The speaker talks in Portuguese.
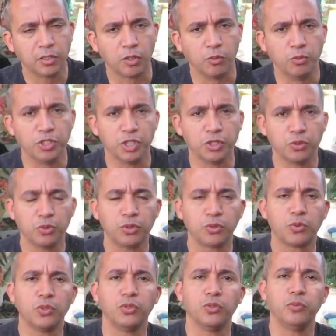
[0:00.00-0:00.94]
Como Jesus,
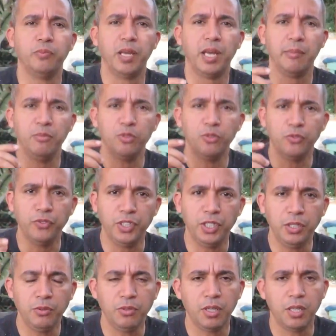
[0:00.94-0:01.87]
quando bebe o
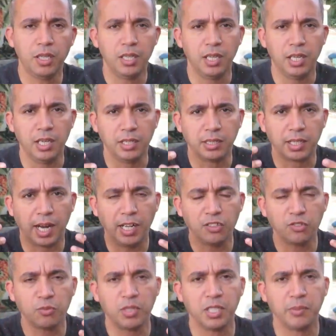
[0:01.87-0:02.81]
vinho, ele
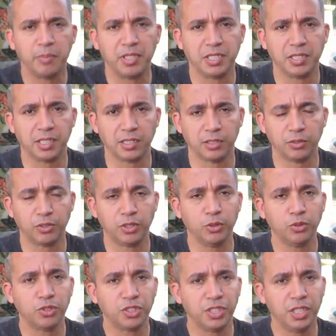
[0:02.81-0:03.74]
traz uma representação
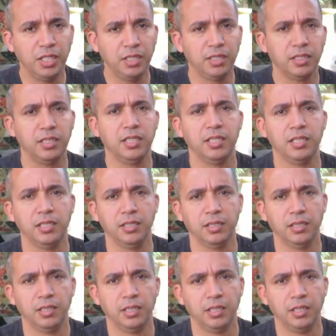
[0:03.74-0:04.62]
que o sangue dele,